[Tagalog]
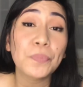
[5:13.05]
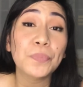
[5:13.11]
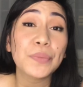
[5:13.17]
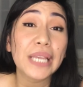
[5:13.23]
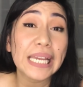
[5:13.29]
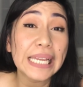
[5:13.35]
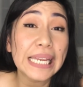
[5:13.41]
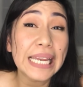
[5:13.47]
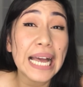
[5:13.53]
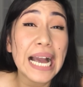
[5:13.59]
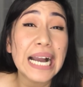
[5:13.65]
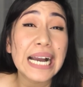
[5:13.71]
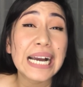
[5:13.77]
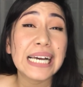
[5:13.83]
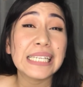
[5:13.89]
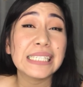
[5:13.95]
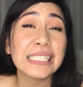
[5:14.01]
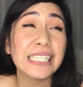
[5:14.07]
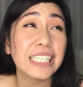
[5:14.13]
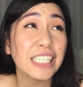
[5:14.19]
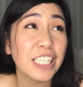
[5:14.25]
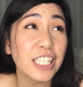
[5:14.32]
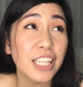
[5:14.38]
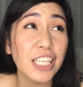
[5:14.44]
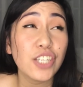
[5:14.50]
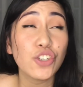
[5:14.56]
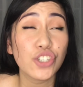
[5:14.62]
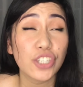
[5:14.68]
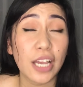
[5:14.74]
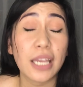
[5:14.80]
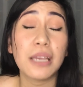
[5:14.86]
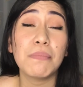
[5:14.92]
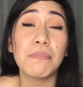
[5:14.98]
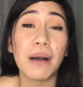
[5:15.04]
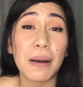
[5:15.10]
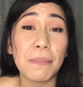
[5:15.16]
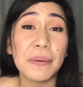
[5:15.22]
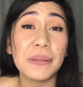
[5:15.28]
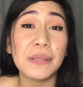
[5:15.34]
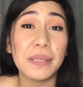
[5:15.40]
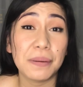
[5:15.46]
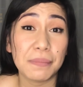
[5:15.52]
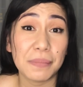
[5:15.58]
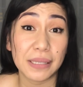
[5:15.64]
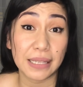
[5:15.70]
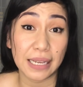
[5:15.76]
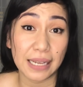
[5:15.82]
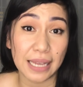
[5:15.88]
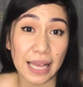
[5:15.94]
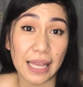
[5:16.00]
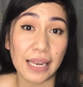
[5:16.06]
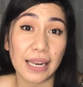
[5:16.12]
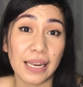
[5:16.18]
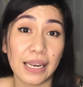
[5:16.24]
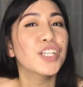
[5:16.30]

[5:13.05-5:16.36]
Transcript: kailangan hindi nyo siya ibabad ng matagal.